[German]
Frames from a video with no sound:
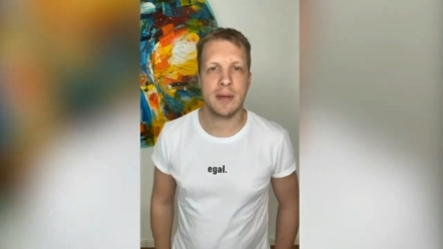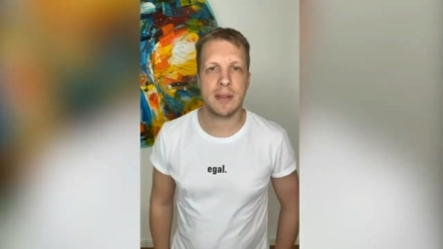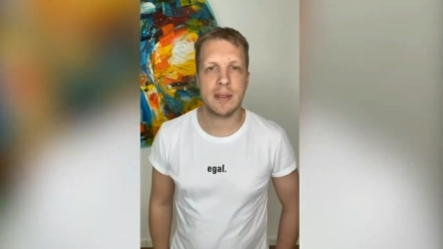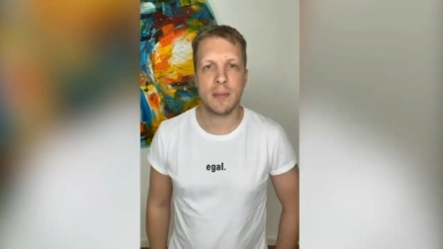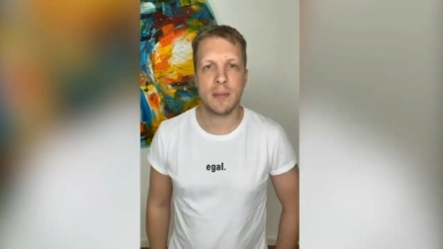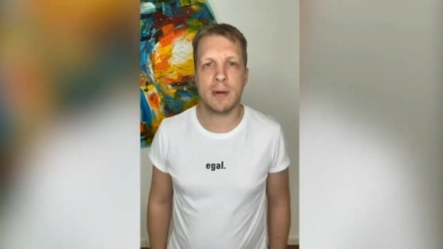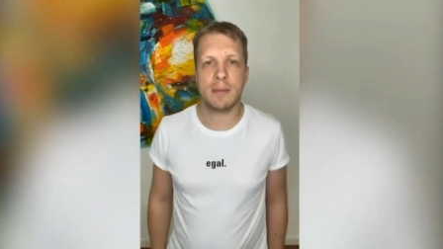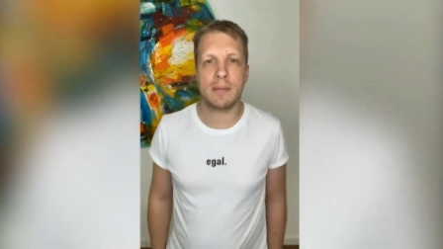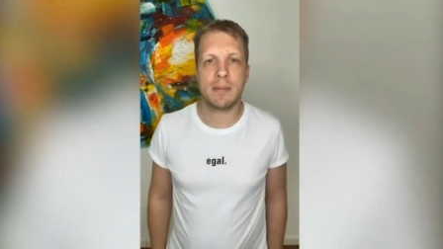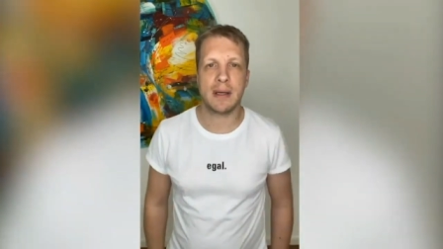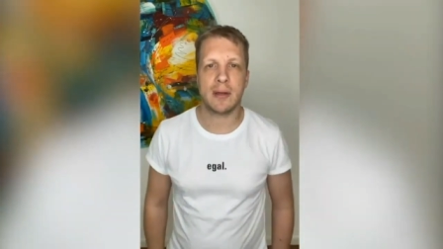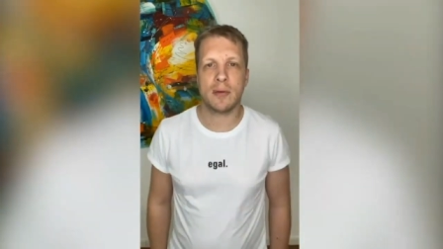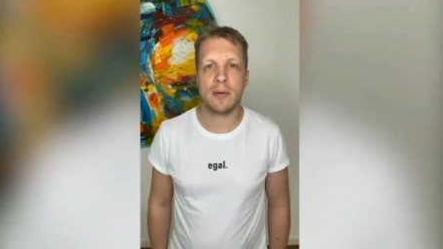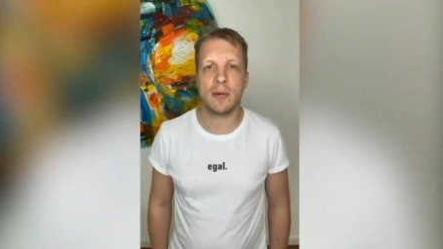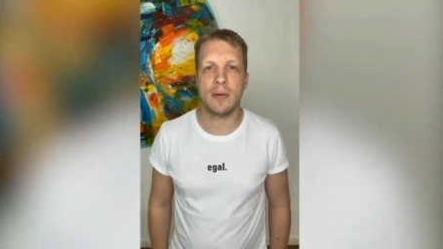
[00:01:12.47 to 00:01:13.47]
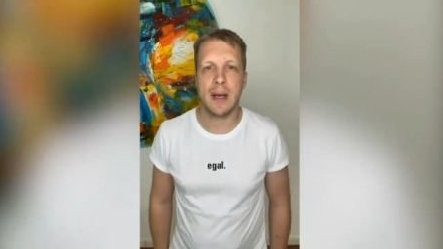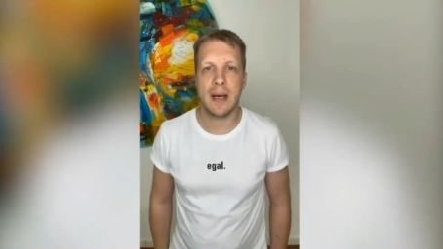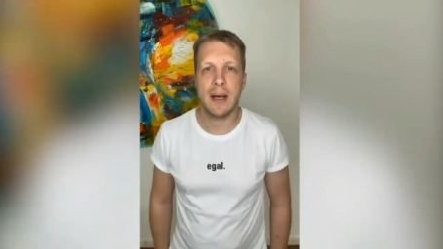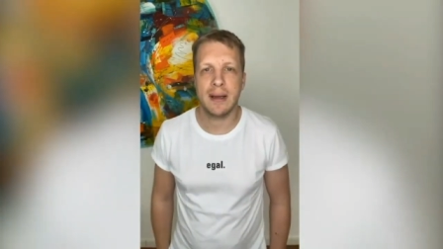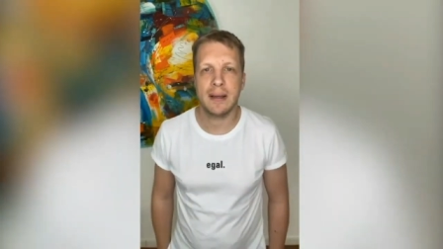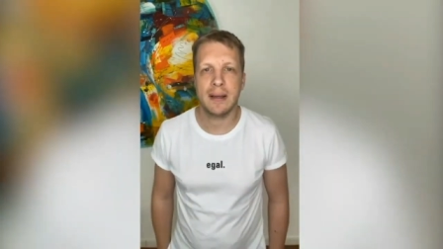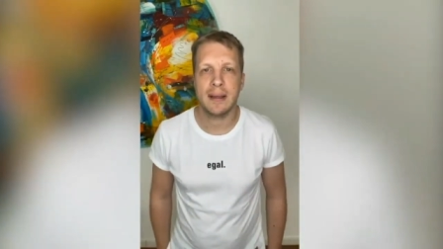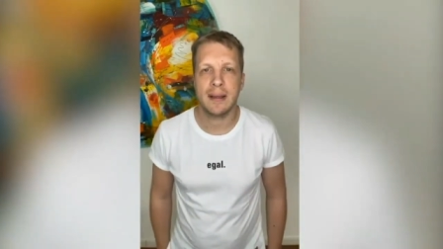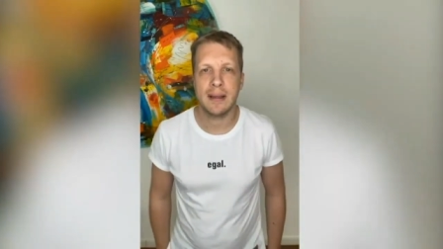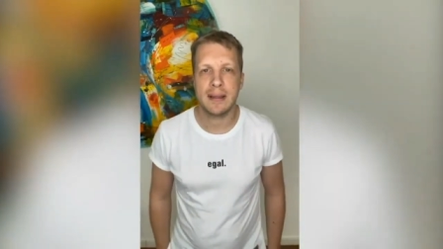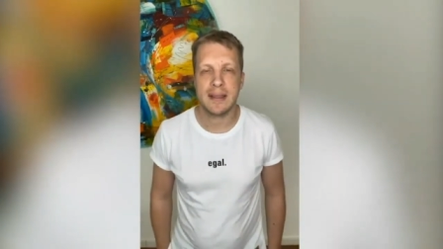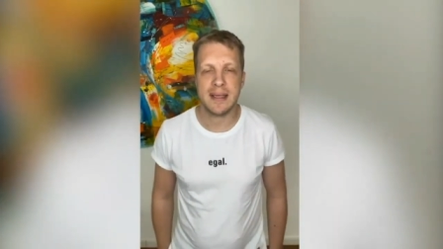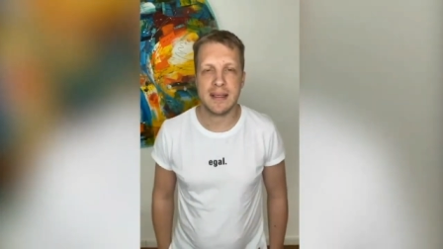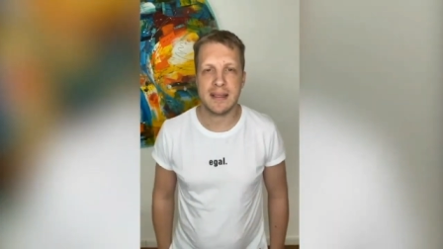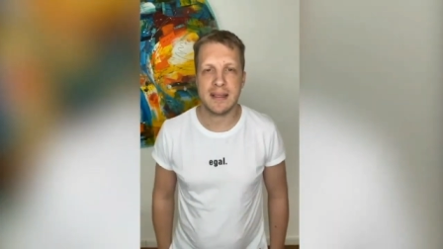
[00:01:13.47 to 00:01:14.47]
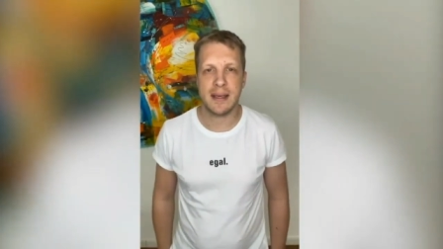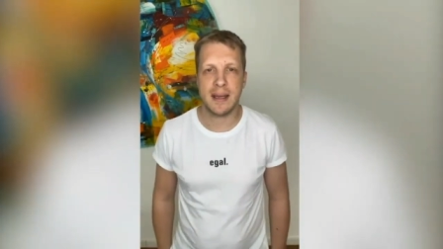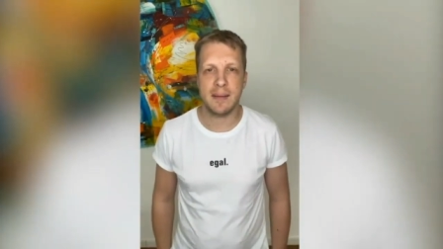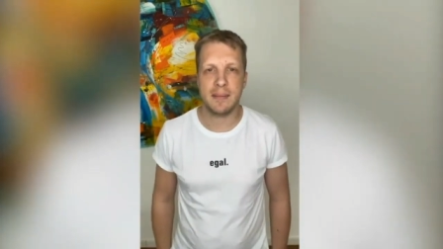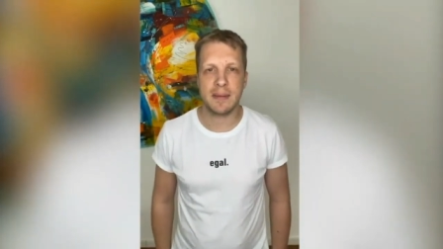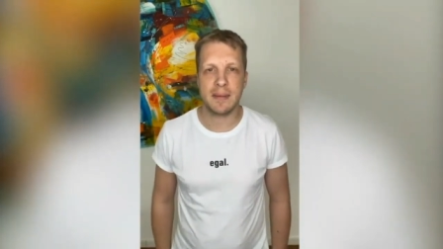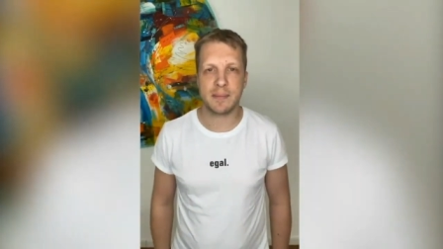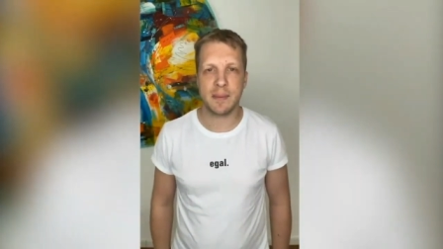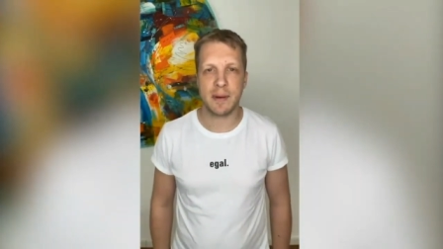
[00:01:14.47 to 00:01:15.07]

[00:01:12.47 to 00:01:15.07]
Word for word: heute Morgen mein Corona-Testergebnis